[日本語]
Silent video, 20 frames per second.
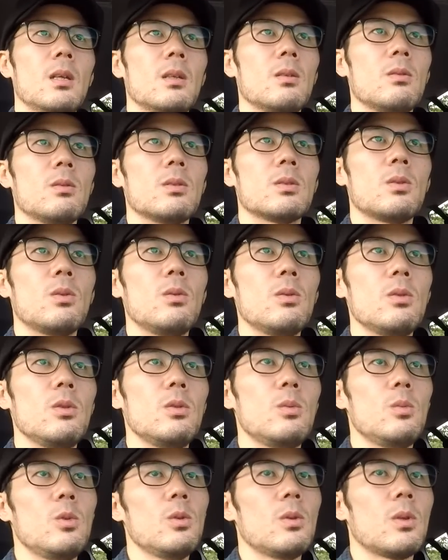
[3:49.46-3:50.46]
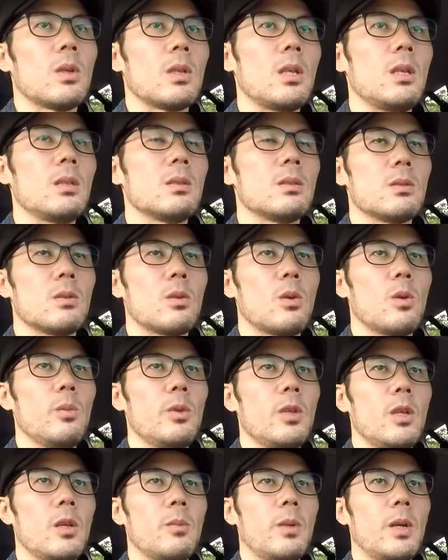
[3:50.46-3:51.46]
なのでそういうものが手突っ込
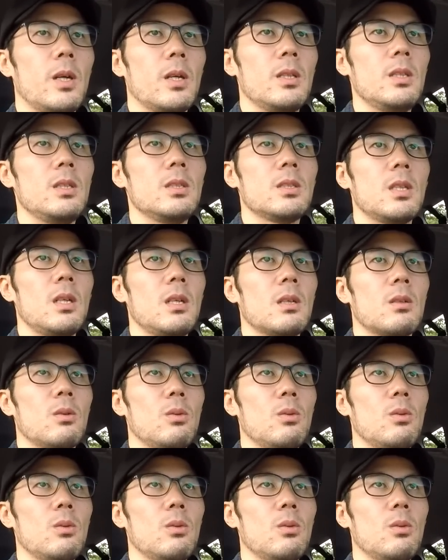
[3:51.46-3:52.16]
めない場合にじゃあ